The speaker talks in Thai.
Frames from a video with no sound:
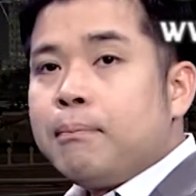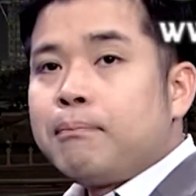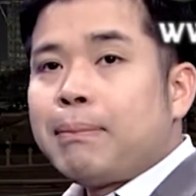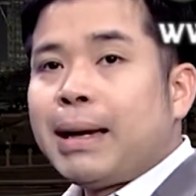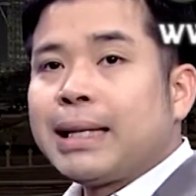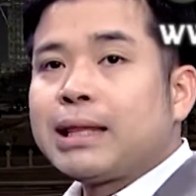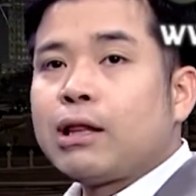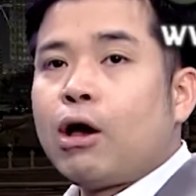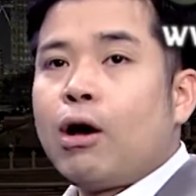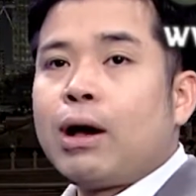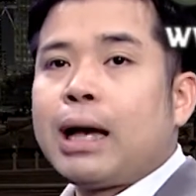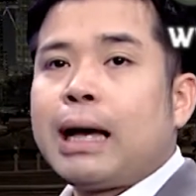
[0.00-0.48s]
ไป
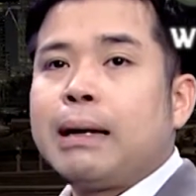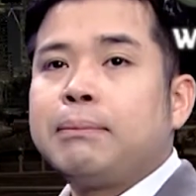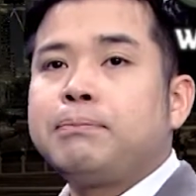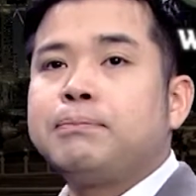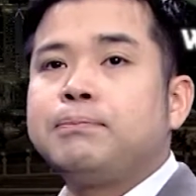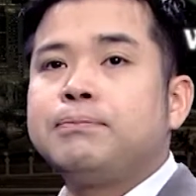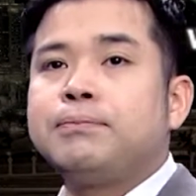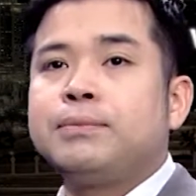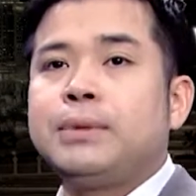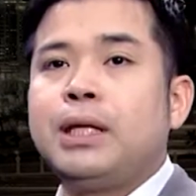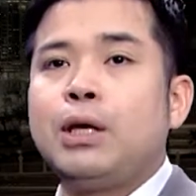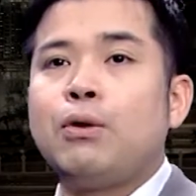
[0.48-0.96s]
ต่อครับ
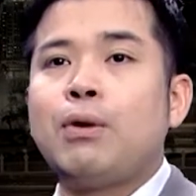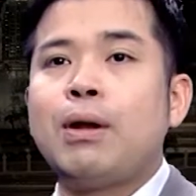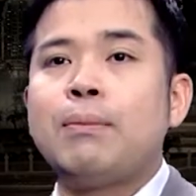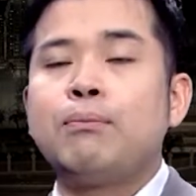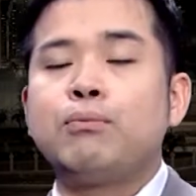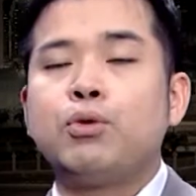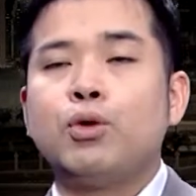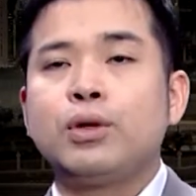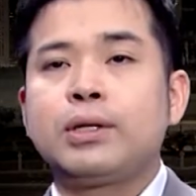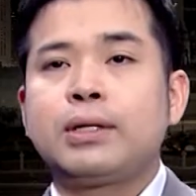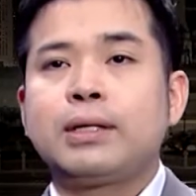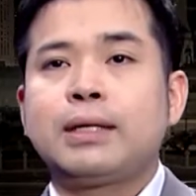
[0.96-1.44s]
ที่วัน
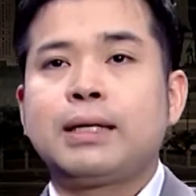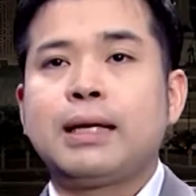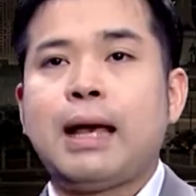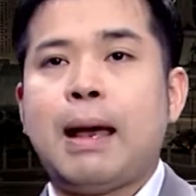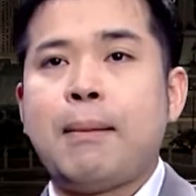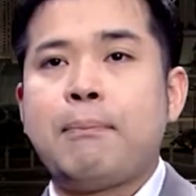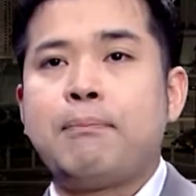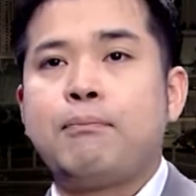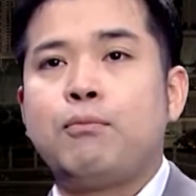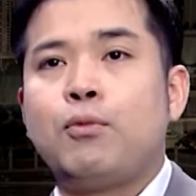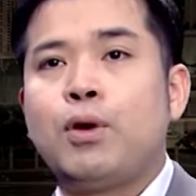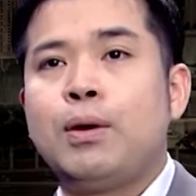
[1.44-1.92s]
พุธค
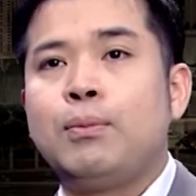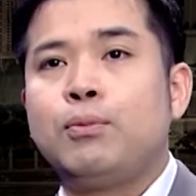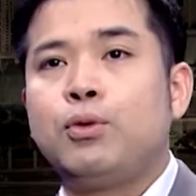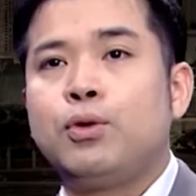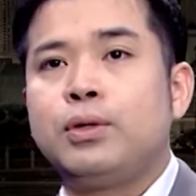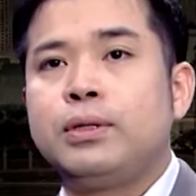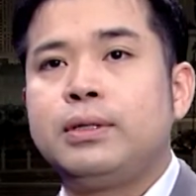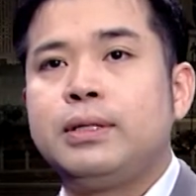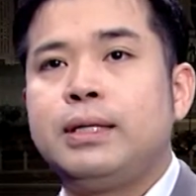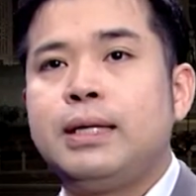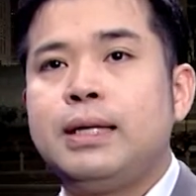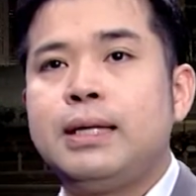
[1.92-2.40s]
รับวันพุ
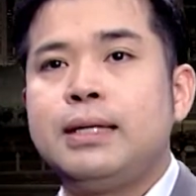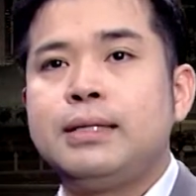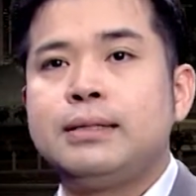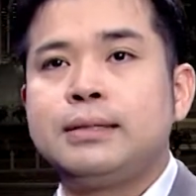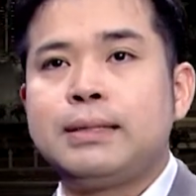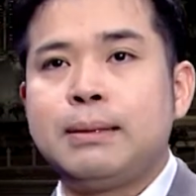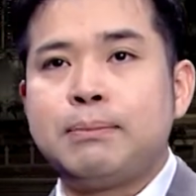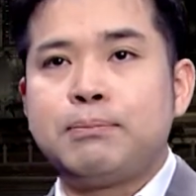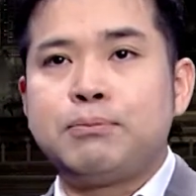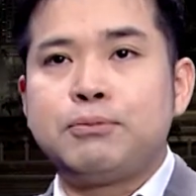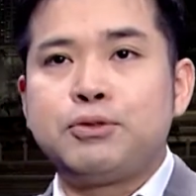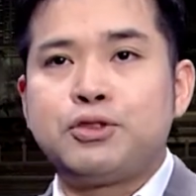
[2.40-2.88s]
ธ
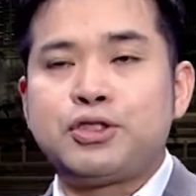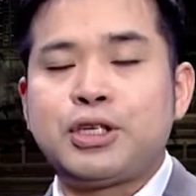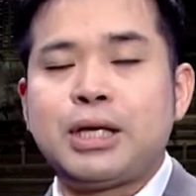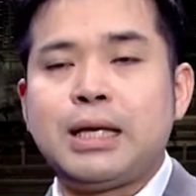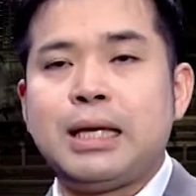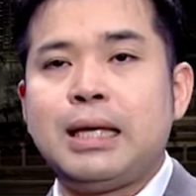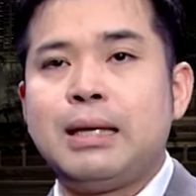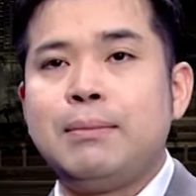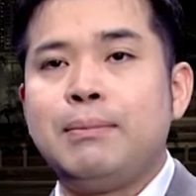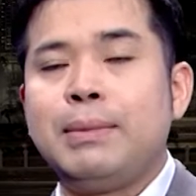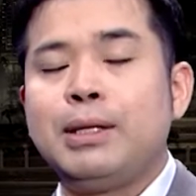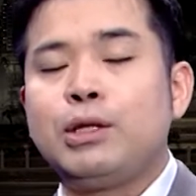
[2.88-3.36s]

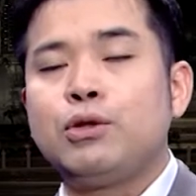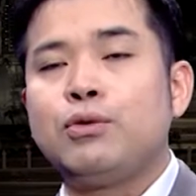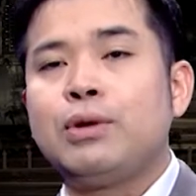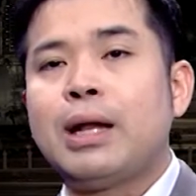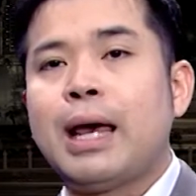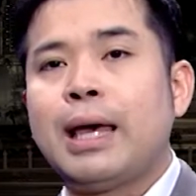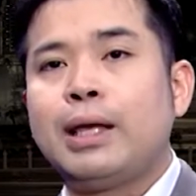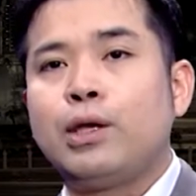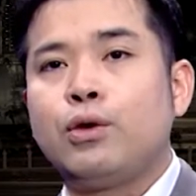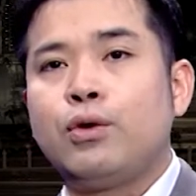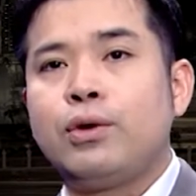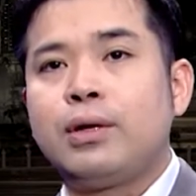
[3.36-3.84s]
ที่ 14 มิถุ
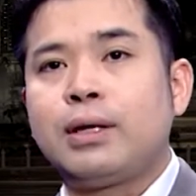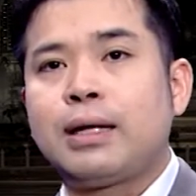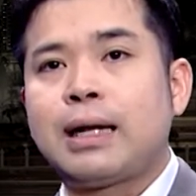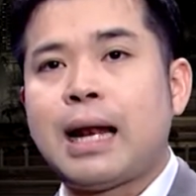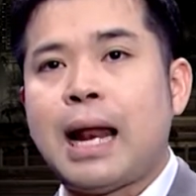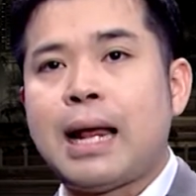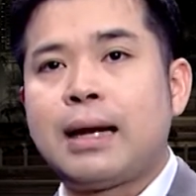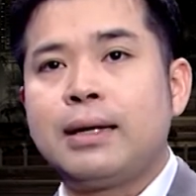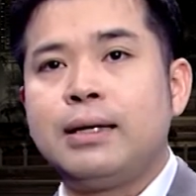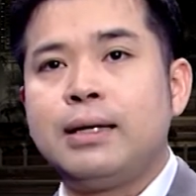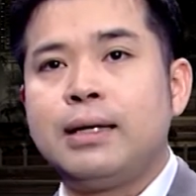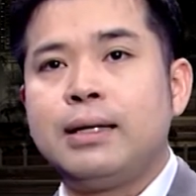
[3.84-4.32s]
นายนก
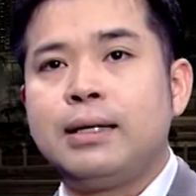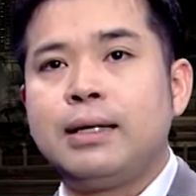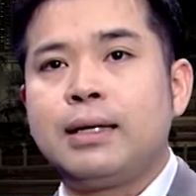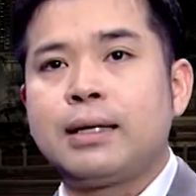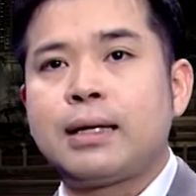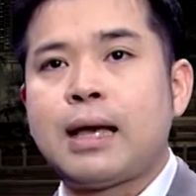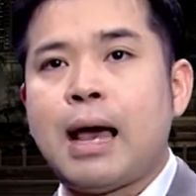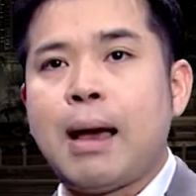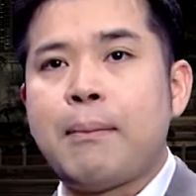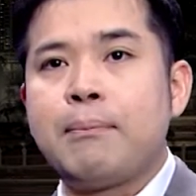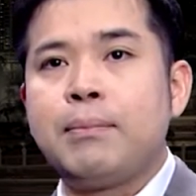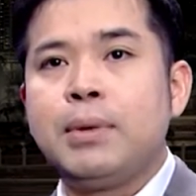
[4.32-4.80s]
ลางเดือน
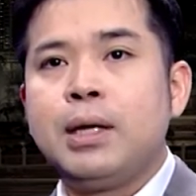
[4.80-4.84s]
นะครับ